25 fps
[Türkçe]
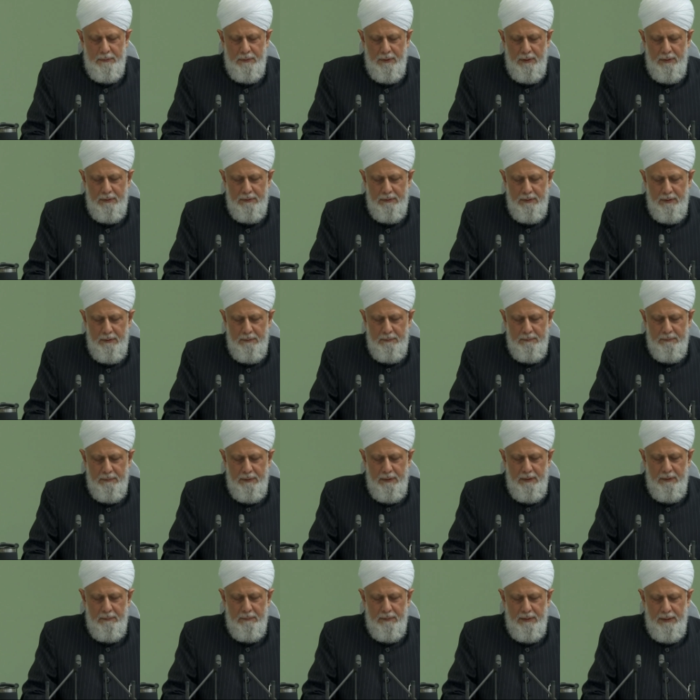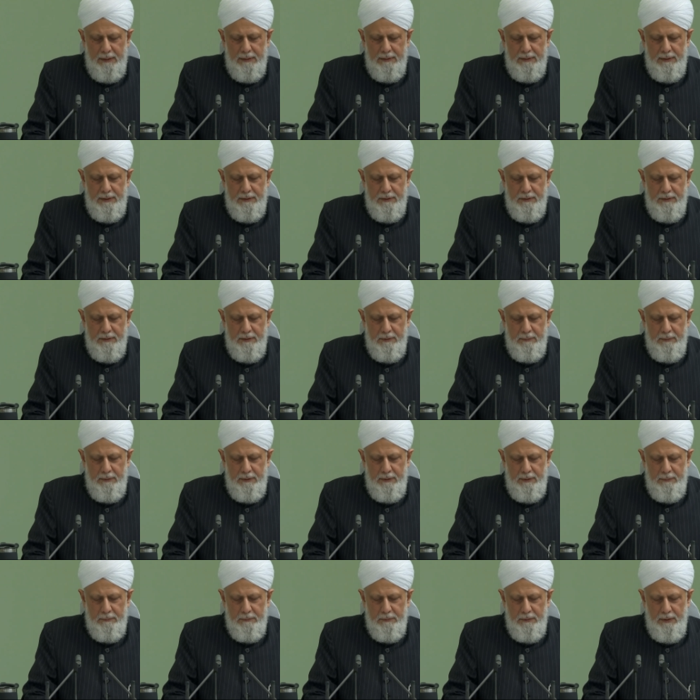Bu gazvanın nedeniyle
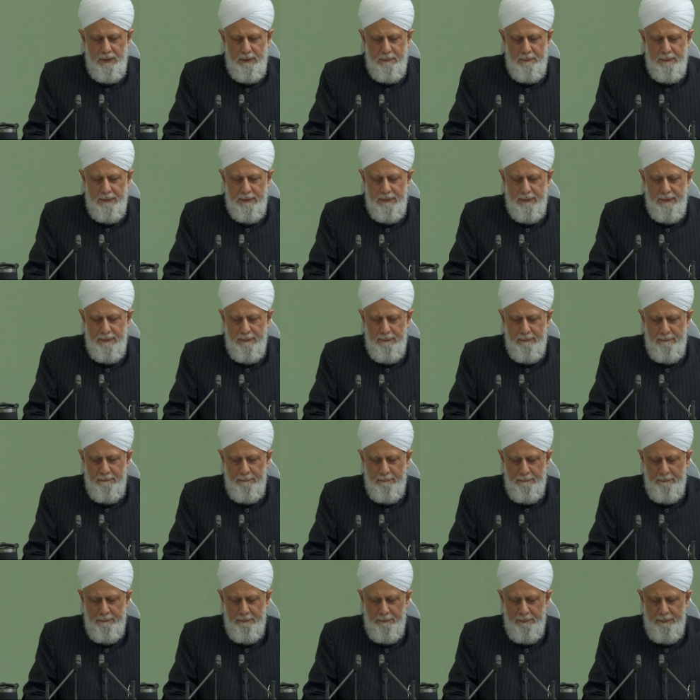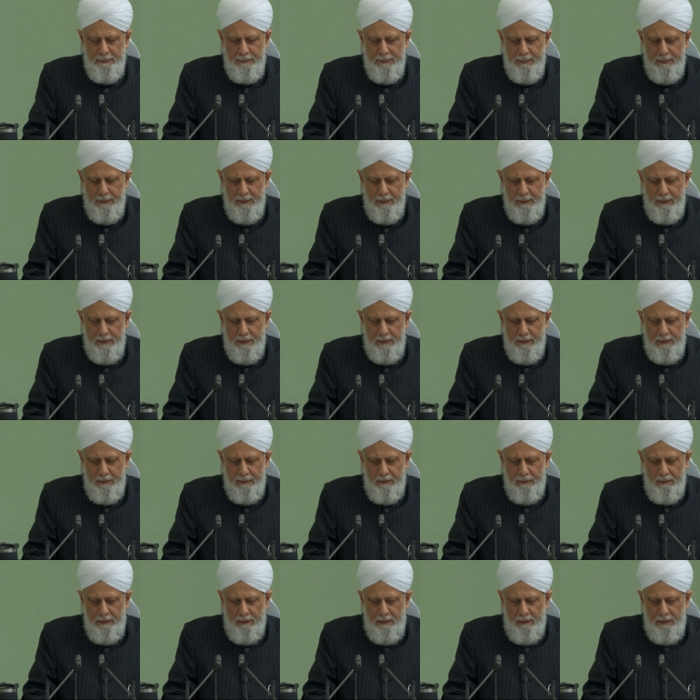Hazreti Mirza Beşir
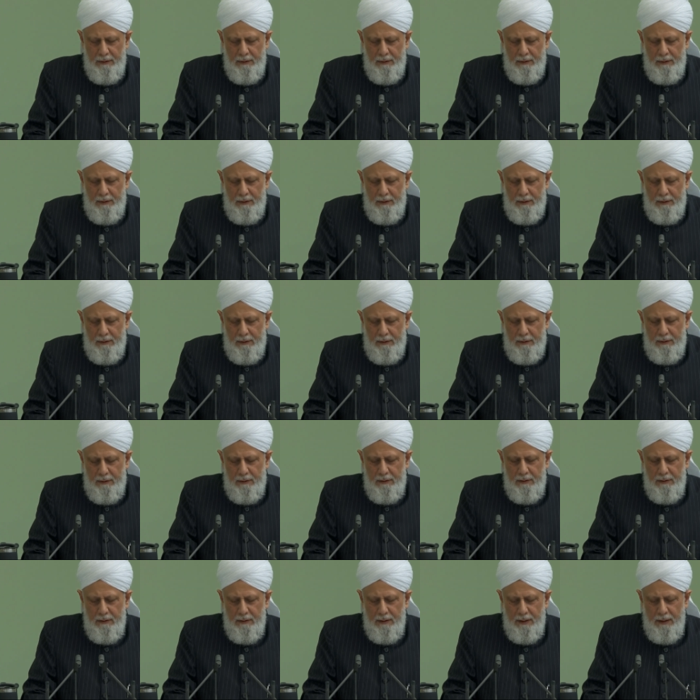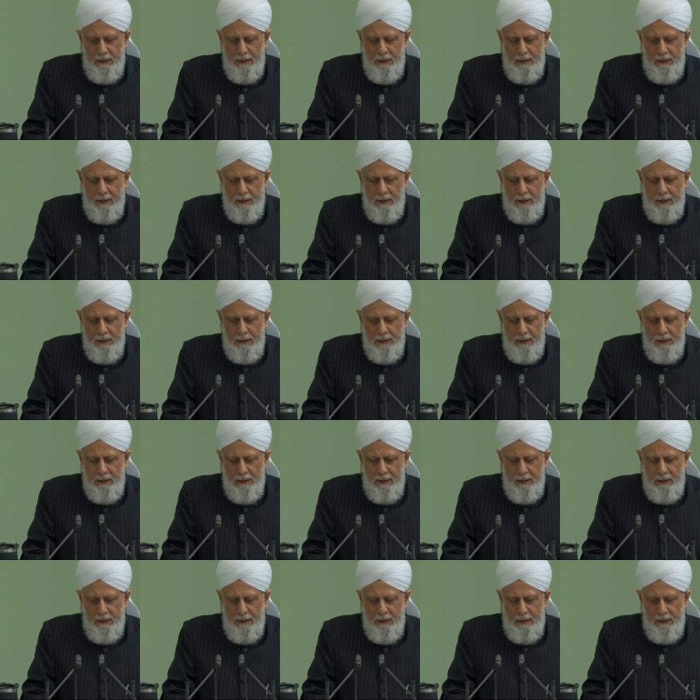rahmet e,